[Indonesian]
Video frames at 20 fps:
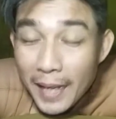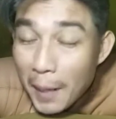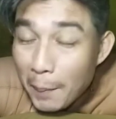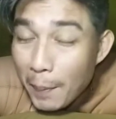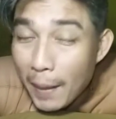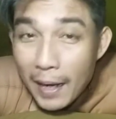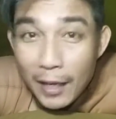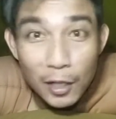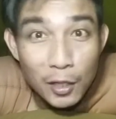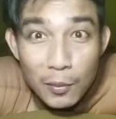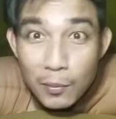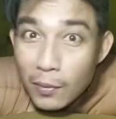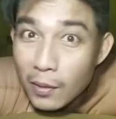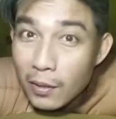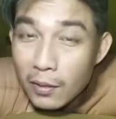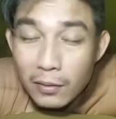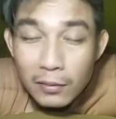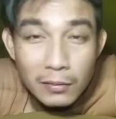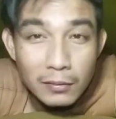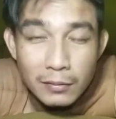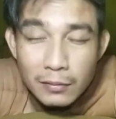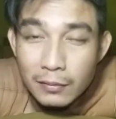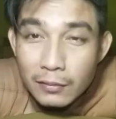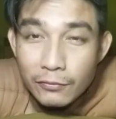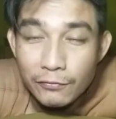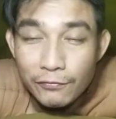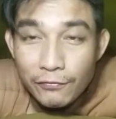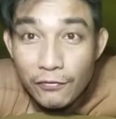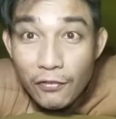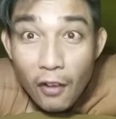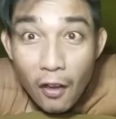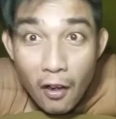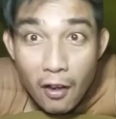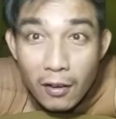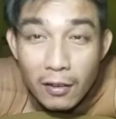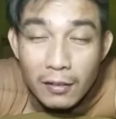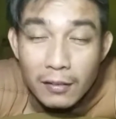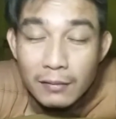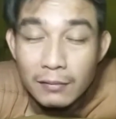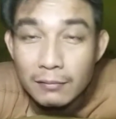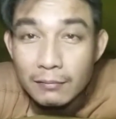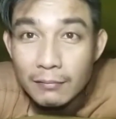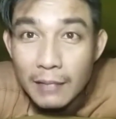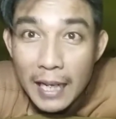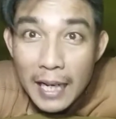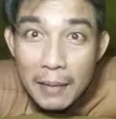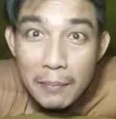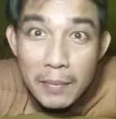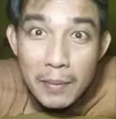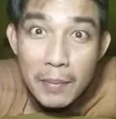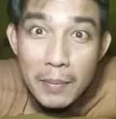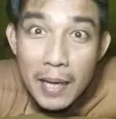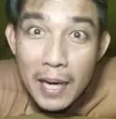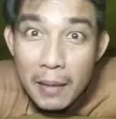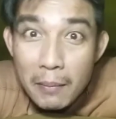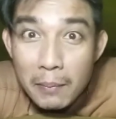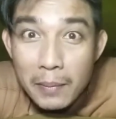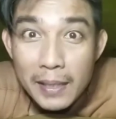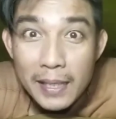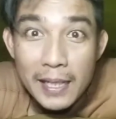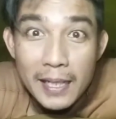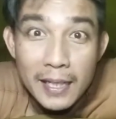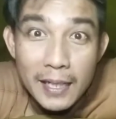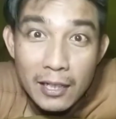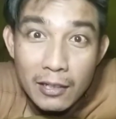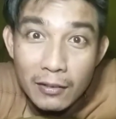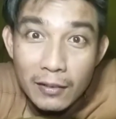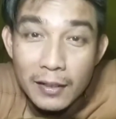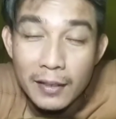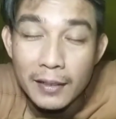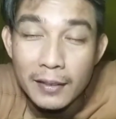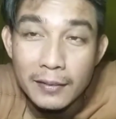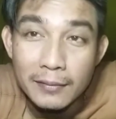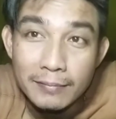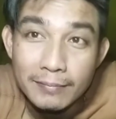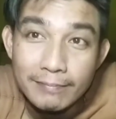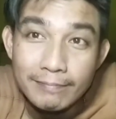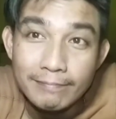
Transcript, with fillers: Kenapa aku mau vlog malam-malam begini loh, geng?